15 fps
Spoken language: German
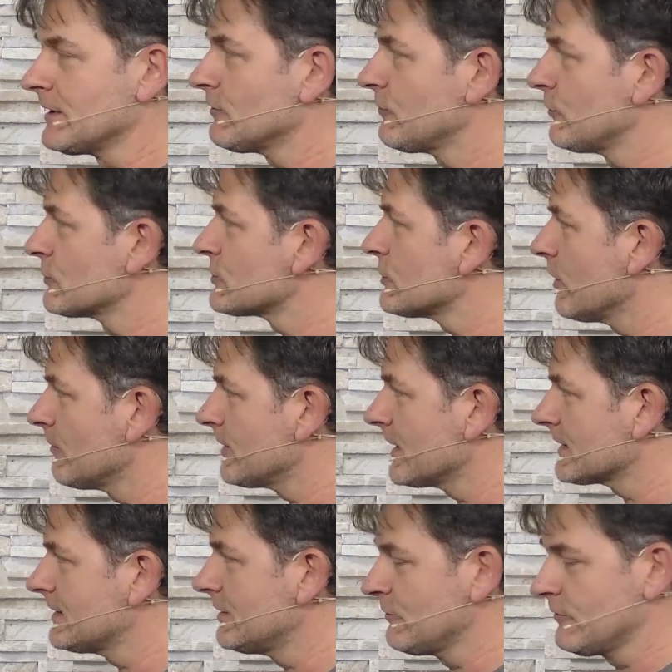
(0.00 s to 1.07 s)

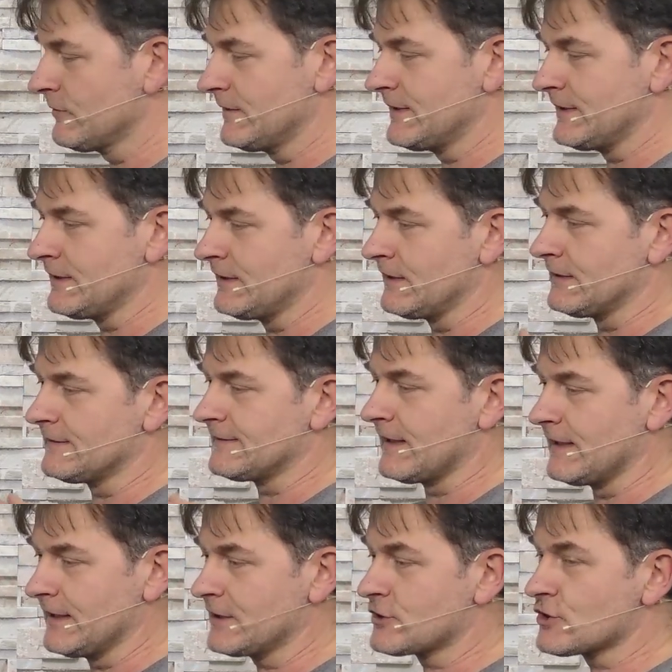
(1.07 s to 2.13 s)
Fuji-Objektiven, die sehr
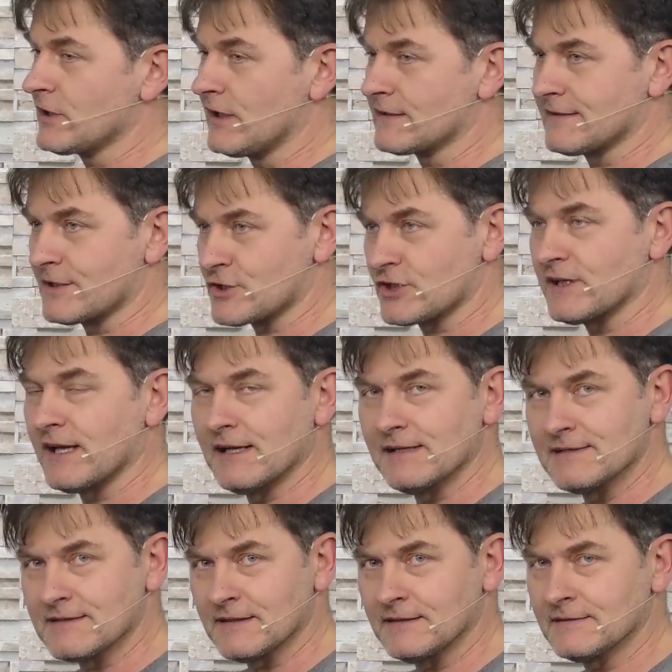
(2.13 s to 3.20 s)
lichtstark, sehr schnell
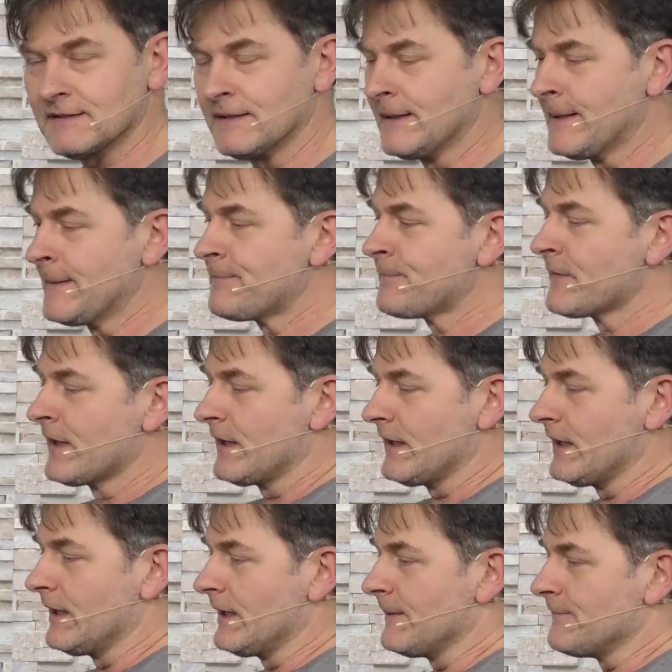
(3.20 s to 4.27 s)
sind.
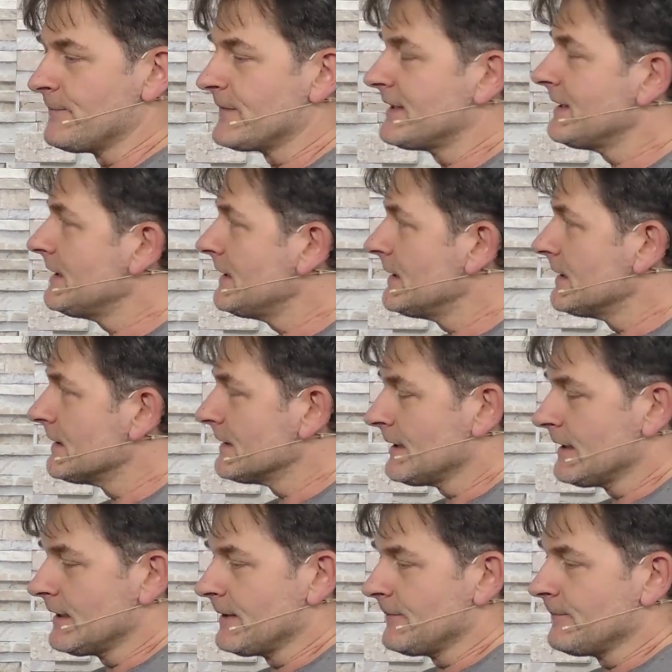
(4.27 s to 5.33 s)
Äh, die äh,
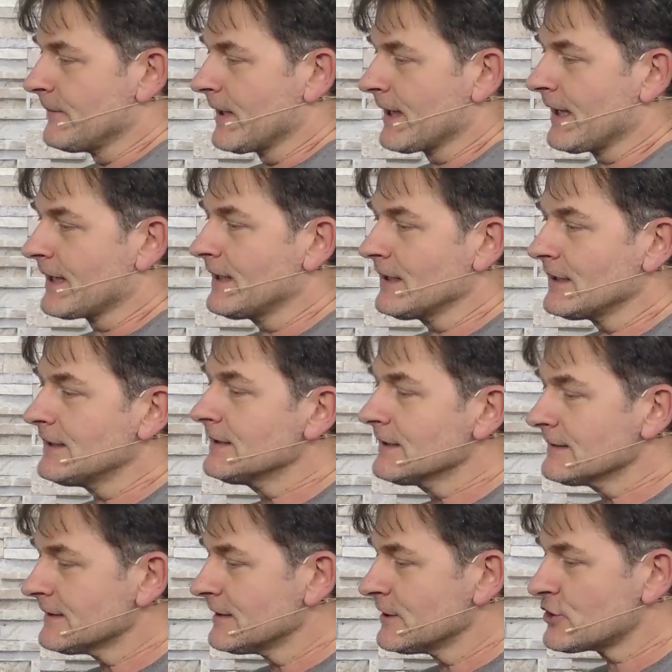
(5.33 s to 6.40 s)
reagieren
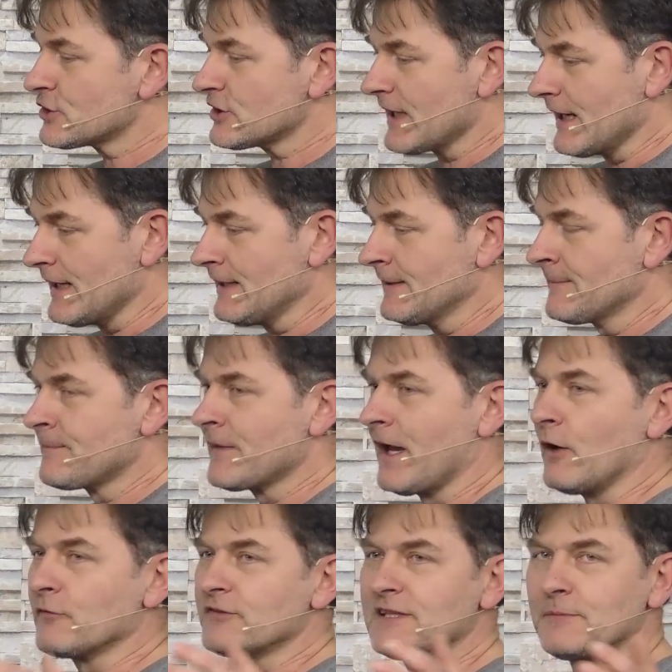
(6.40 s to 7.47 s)
irrsinnig schnell
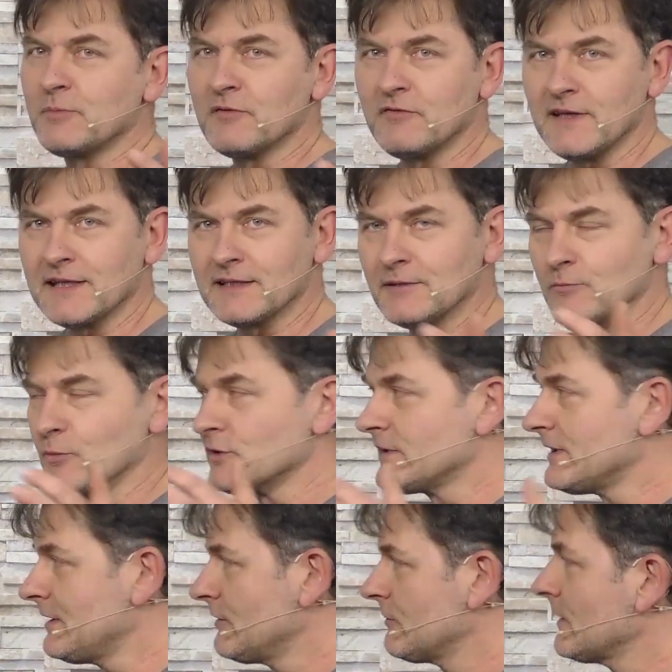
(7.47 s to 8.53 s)
auf sich bewegende
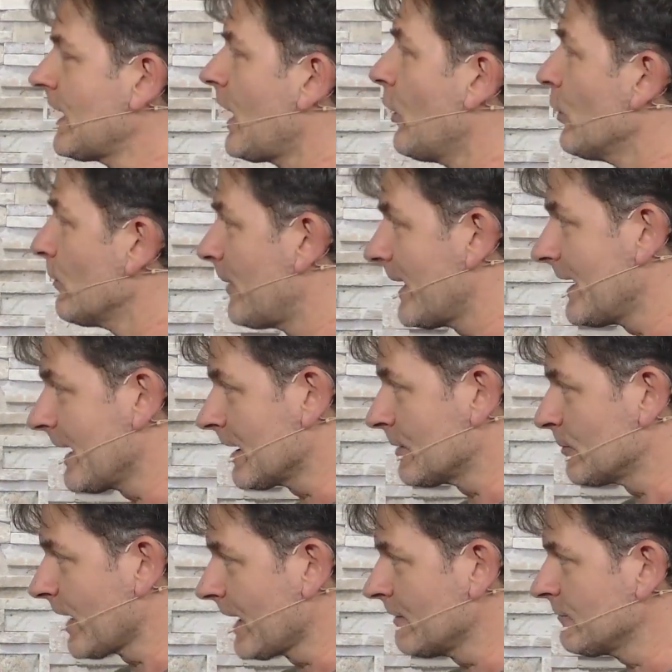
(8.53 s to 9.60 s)
Motive, auch bei langen
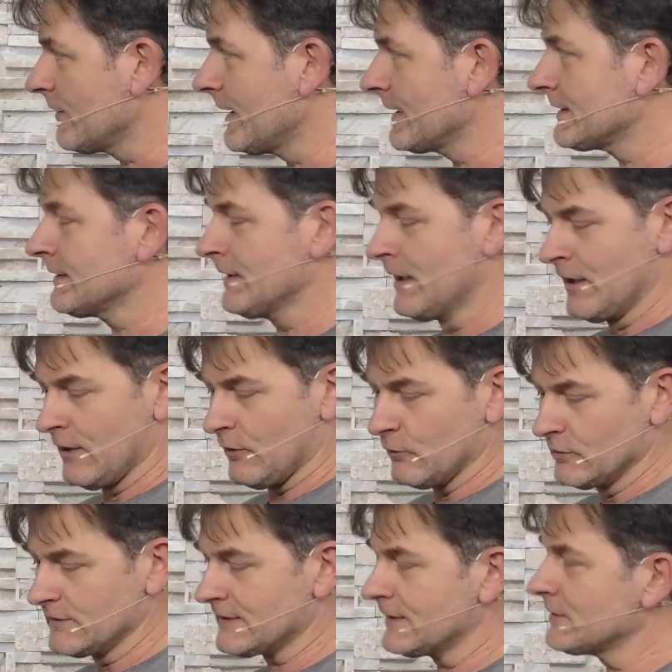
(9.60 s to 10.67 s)
Brennweiten.
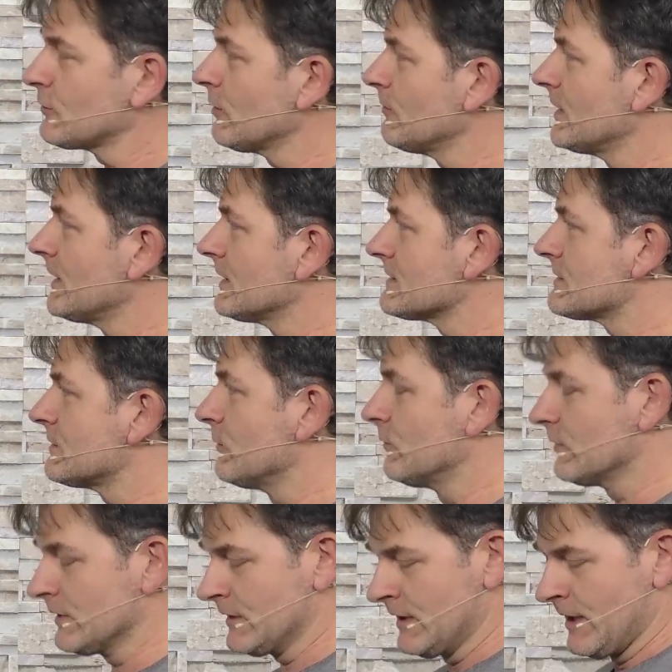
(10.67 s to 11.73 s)
Und in
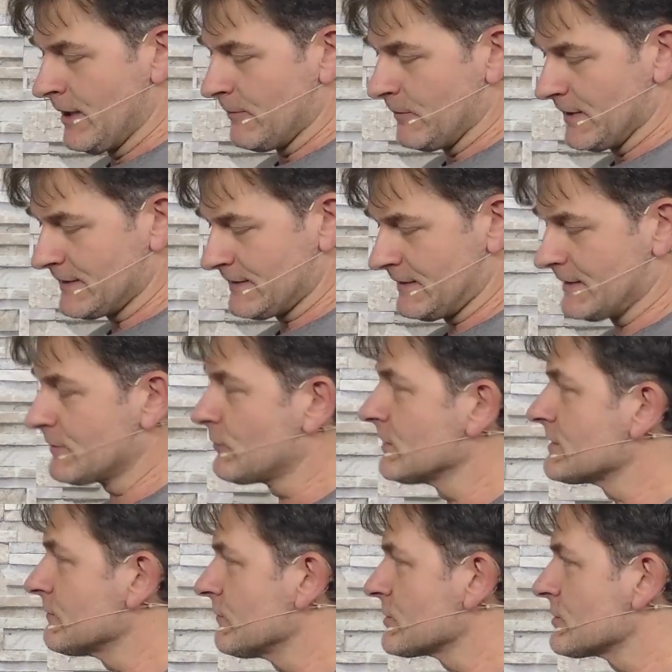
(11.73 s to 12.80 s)
Kombination mit den
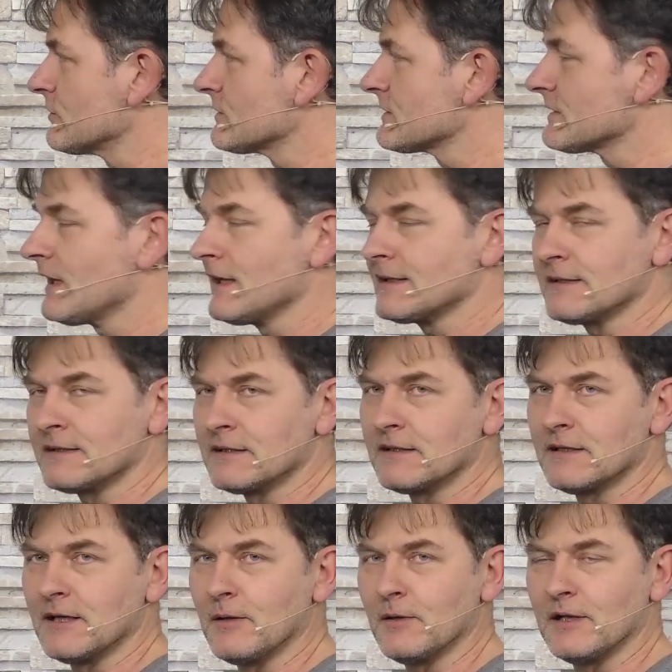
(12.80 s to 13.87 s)
kurzen Verschlusszeiten
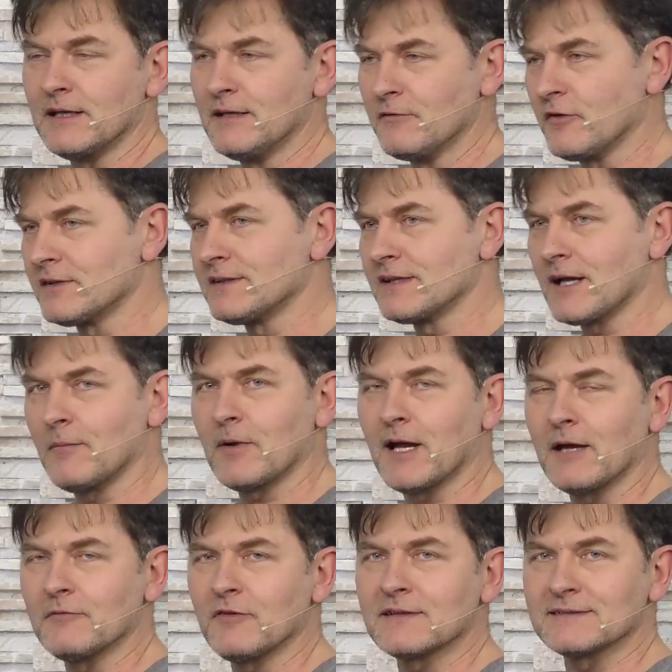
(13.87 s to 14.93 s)
äh, liefert die Kamera
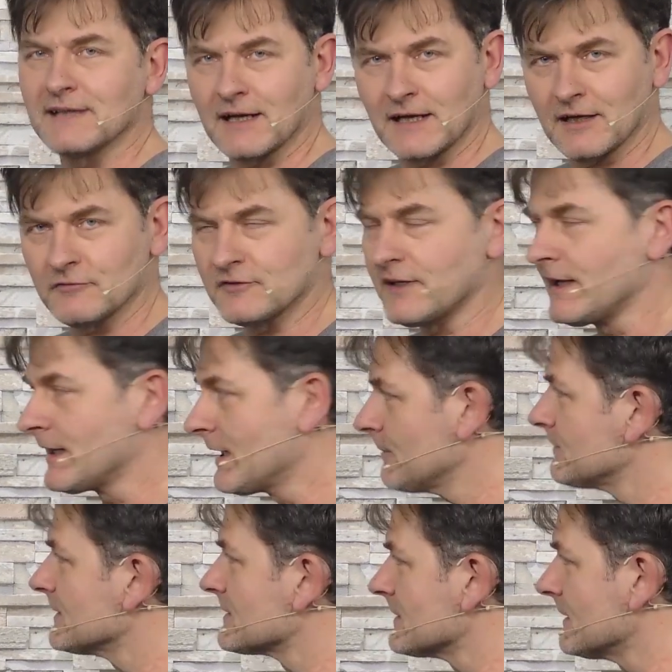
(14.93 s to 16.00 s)
einfach sagenhafte
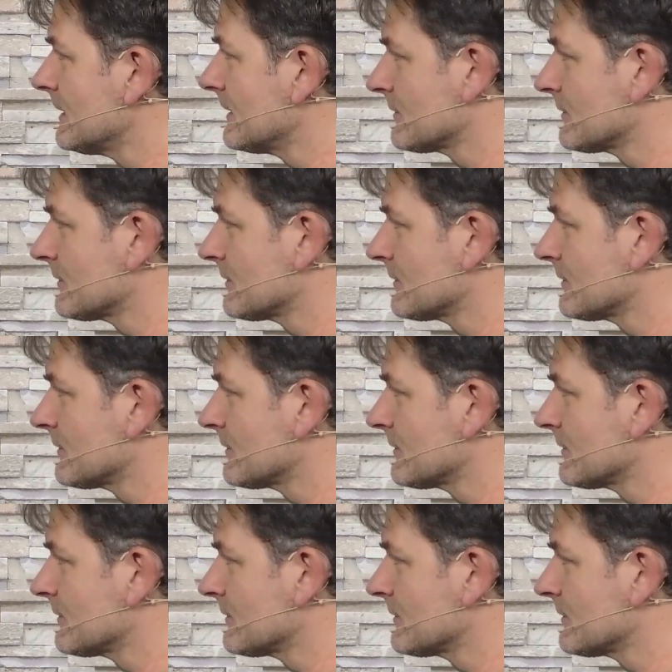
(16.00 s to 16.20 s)
Ergebnisse. Also